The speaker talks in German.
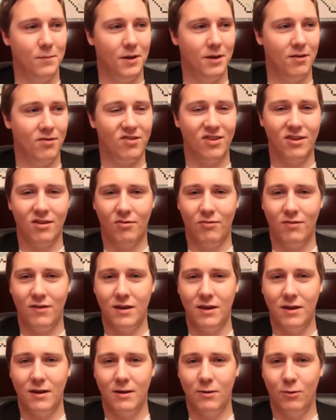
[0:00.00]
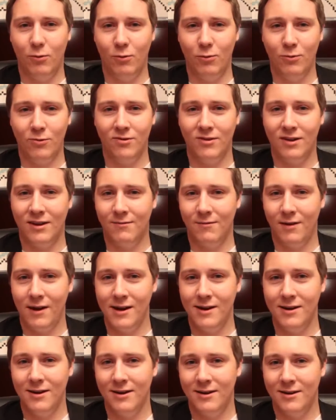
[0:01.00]
ist das wie Ostern,
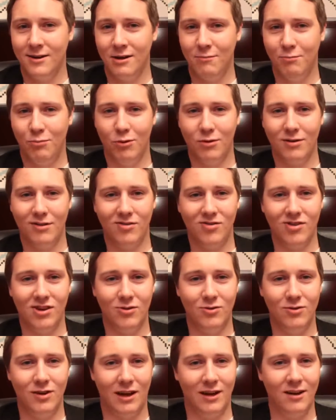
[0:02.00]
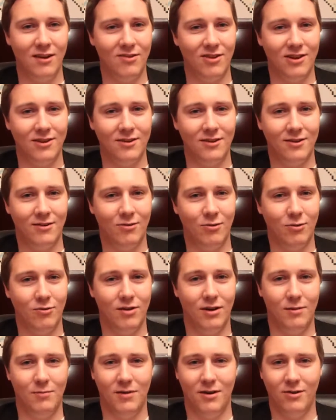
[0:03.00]
Weihnachten, Geburtstag und alles andere
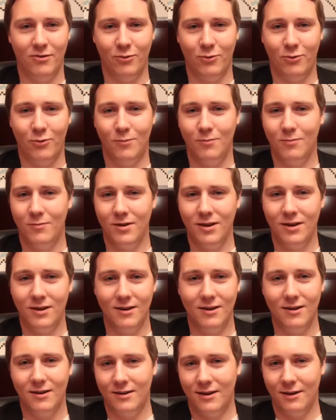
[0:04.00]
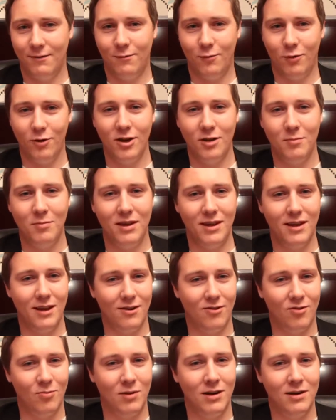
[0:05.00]
zusammen. Also da freue ich mich
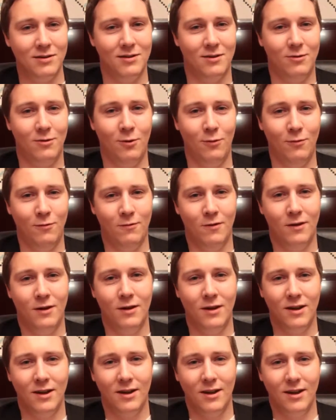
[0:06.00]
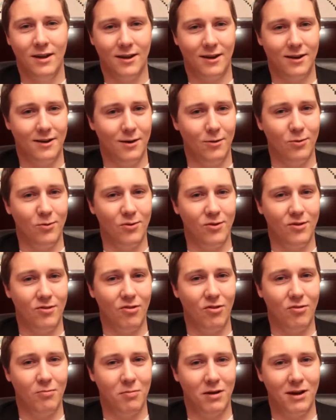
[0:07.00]
jedes Mal drauf. Genauso ist
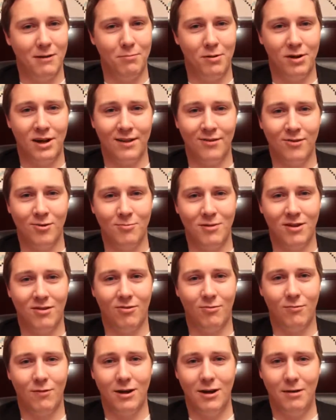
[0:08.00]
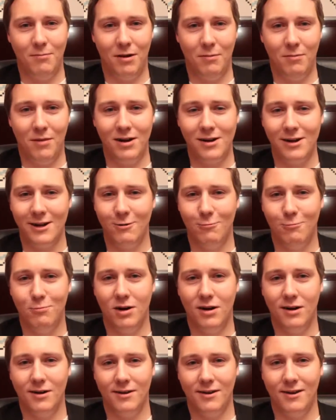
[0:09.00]
es bei Platz Nummer 2, bei Mario
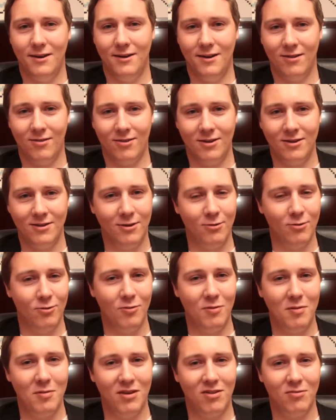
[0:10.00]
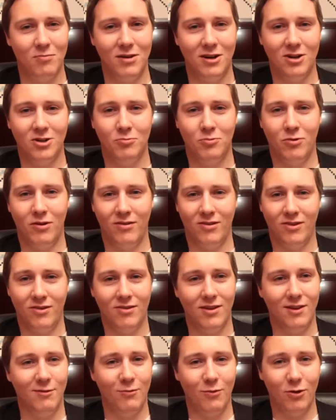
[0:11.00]
Party. Das genauso wie bei Smash Bros.
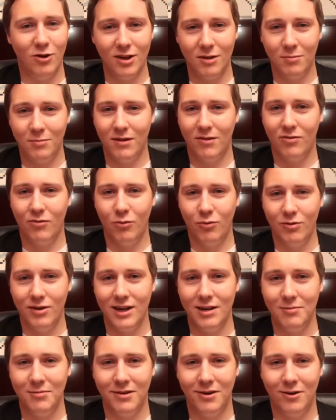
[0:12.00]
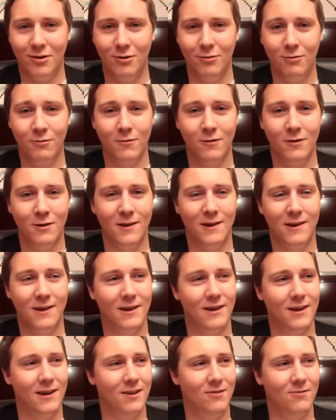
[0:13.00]
Da freue ich mich so derbe drauf,
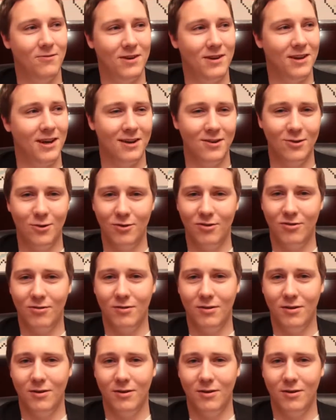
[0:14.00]
wenn da ein, neues,